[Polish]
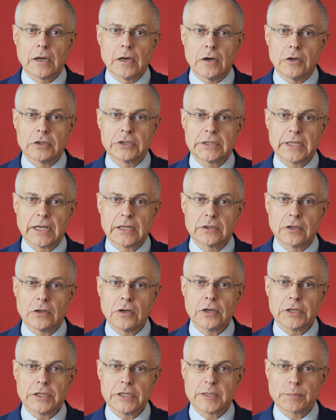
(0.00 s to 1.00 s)
Od
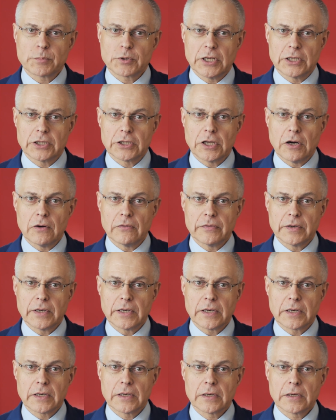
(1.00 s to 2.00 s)
technologii
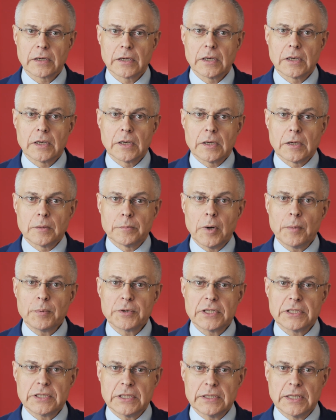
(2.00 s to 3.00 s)
sprzętowych,
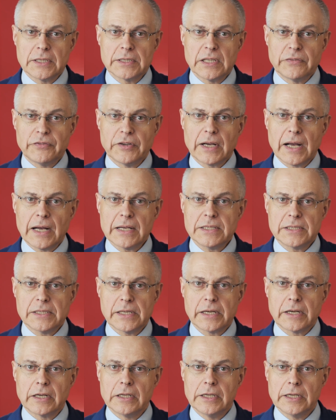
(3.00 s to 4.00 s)
poprzez identyfikację
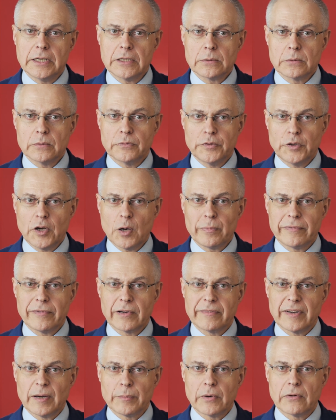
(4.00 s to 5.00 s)
klientów i
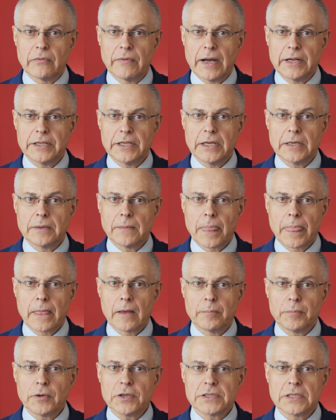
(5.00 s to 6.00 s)
oprogramowanie,
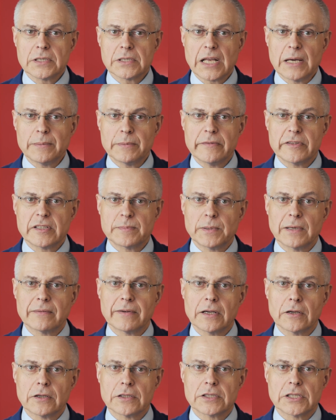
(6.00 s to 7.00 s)
po systemy
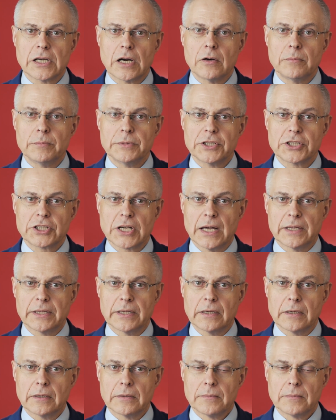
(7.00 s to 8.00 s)
wspierające Omnichannel.